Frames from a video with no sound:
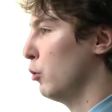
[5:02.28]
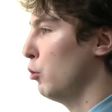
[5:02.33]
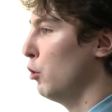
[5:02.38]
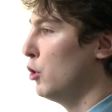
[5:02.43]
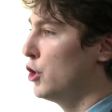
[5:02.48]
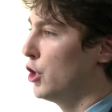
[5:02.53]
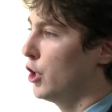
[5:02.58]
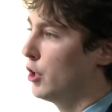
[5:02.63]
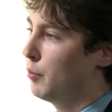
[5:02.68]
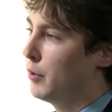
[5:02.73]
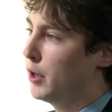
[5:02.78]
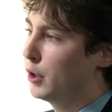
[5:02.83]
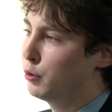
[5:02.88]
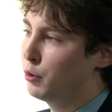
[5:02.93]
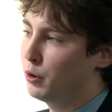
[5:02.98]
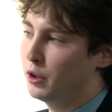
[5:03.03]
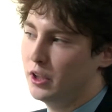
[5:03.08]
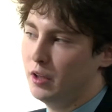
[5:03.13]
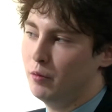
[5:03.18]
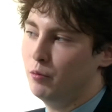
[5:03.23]
дольщикам,
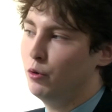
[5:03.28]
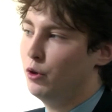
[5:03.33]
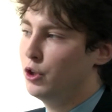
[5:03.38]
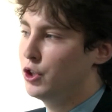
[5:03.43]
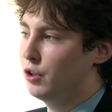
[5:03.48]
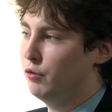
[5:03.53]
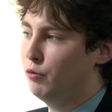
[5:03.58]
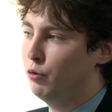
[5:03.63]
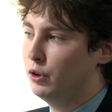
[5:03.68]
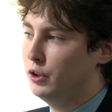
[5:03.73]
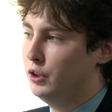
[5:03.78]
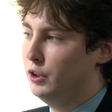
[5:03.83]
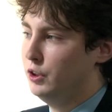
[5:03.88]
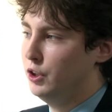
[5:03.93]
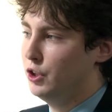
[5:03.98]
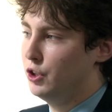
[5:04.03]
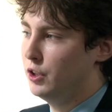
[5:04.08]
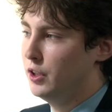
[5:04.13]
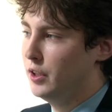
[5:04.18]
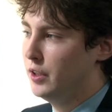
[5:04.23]
которых там больше двух
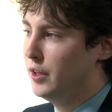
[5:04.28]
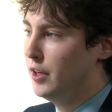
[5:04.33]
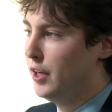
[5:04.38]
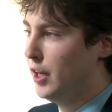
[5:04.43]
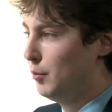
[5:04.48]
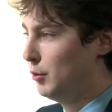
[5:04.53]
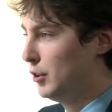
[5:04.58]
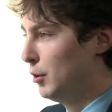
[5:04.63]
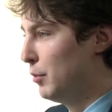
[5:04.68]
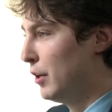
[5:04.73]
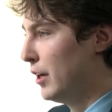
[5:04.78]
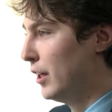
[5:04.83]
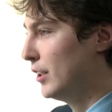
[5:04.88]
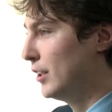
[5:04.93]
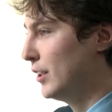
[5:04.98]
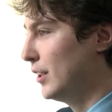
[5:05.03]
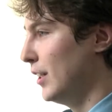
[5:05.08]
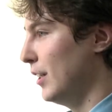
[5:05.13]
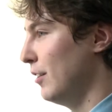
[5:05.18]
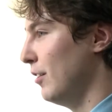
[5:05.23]
тысяч, да, им
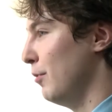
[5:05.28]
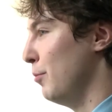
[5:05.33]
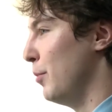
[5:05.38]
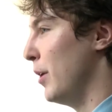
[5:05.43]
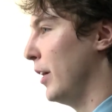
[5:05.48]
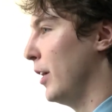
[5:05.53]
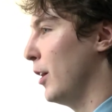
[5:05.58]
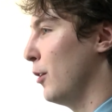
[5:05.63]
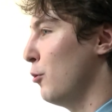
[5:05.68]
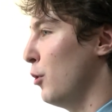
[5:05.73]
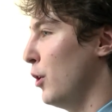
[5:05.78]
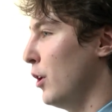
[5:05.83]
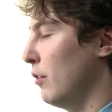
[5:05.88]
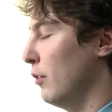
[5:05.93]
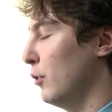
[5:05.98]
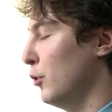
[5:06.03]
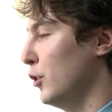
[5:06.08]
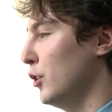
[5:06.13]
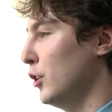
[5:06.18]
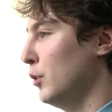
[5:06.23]
собираться в парке Горького,
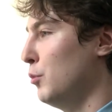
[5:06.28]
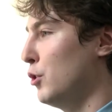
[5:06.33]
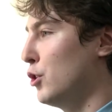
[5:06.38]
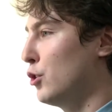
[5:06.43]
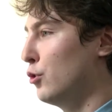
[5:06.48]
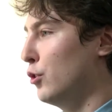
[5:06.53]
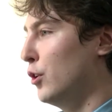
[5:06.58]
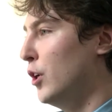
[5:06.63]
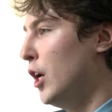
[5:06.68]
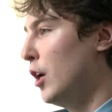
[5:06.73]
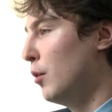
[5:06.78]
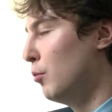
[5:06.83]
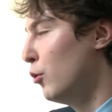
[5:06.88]
но ну, это смешно.